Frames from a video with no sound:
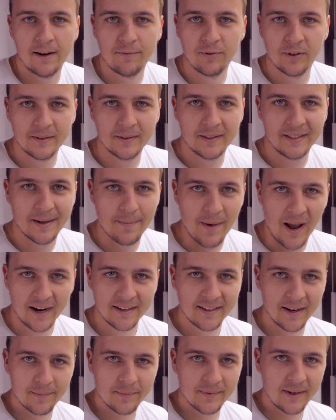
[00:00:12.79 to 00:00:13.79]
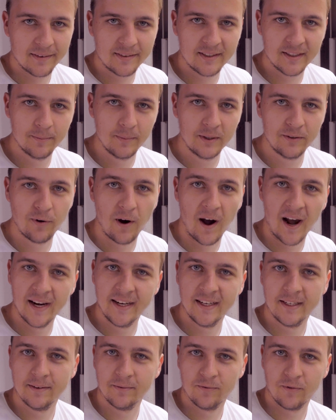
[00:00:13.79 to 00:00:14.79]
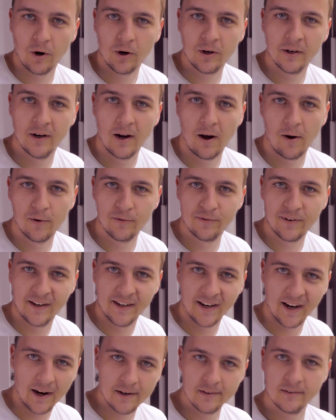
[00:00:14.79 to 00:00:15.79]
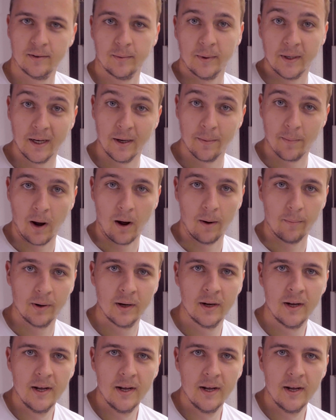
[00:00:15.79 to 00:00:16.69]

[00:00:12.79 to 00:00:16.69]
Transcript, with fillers: der wird gemerkt haben, dass ich mich vor einigen Wochen auf eine Reise begeben habe.